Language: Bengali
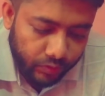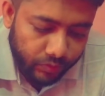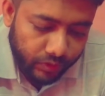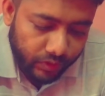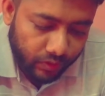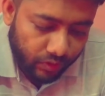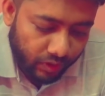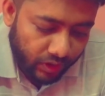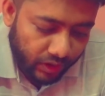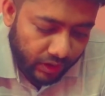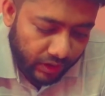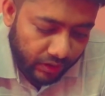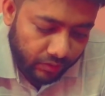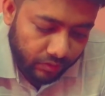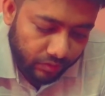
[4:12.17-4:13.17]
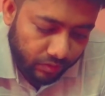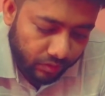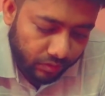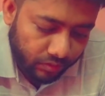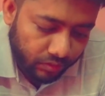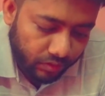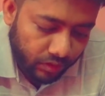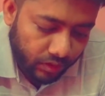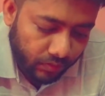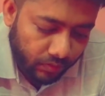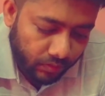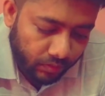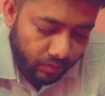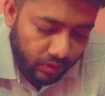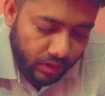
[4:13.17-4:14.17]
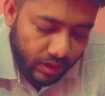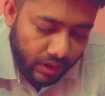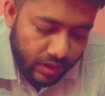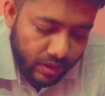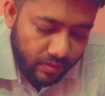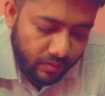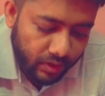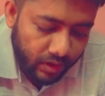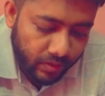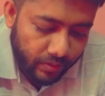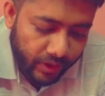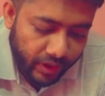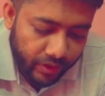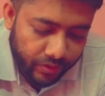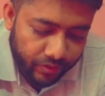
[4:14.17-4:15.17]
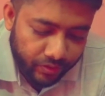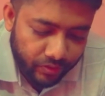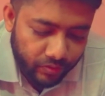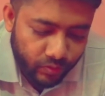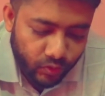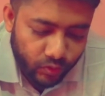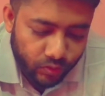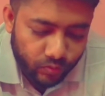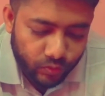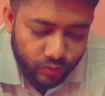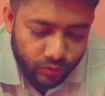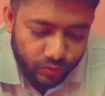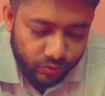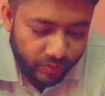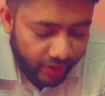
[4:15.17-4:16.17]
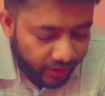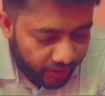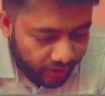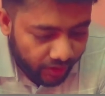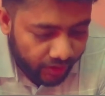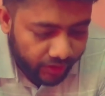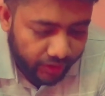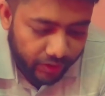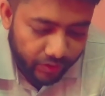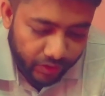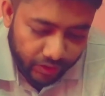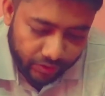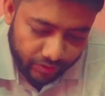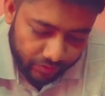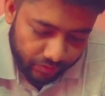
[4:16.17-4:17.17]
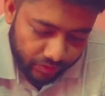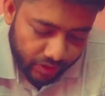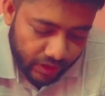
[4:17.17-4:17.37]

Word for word: ব্যয় অর্ডার আয়তন কত এবং কাঁচামালের ব্যয় সহ মোট মজুদ ব্যয় নির্ণয় করো